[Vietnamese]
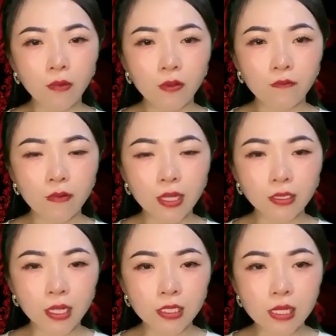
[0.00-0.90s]
và
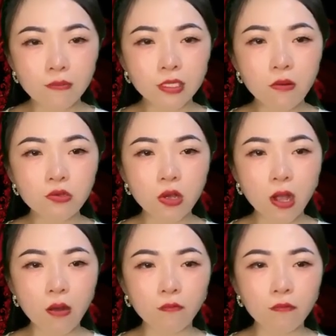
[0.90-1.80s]
tiện chăm sóc cho
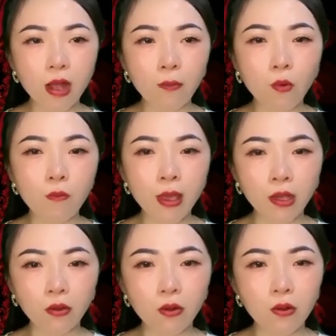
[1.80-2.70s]
Ngọc và bố
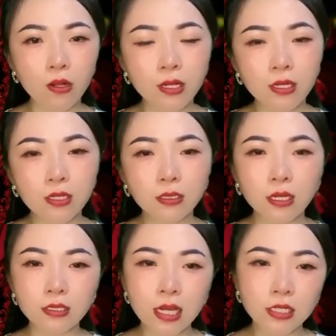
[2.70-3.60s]
mẹ cô.
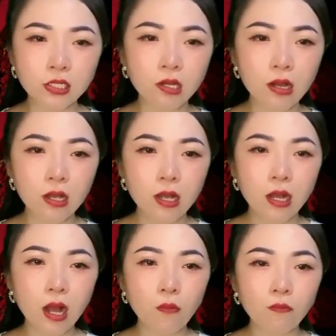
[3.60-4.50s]
Thời gian trước,
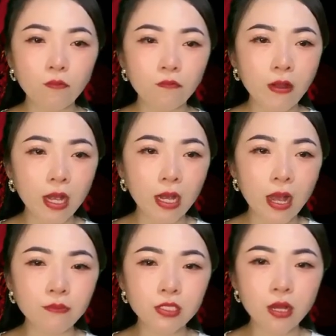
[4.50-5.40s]
Ngọc phải
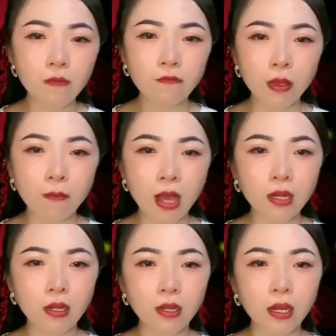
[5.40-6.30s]
khám chữa về mắt
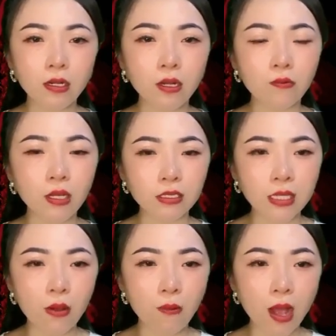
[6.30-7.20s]
nên không được
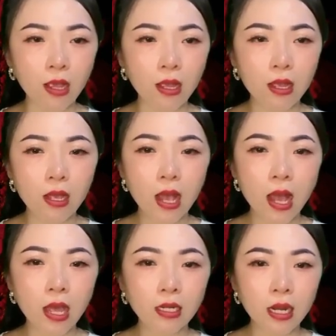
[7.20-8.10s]
ra ngoài.
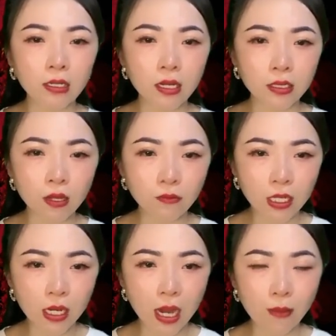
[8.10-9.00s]
An là người thông
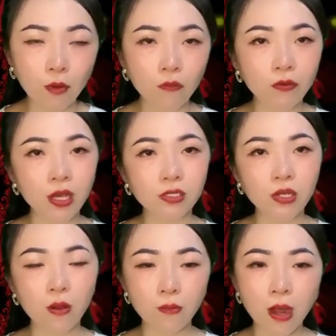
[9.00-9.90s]
tin lại mọi việc cho
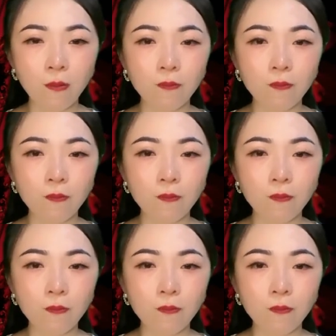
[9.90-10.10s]
ông Long.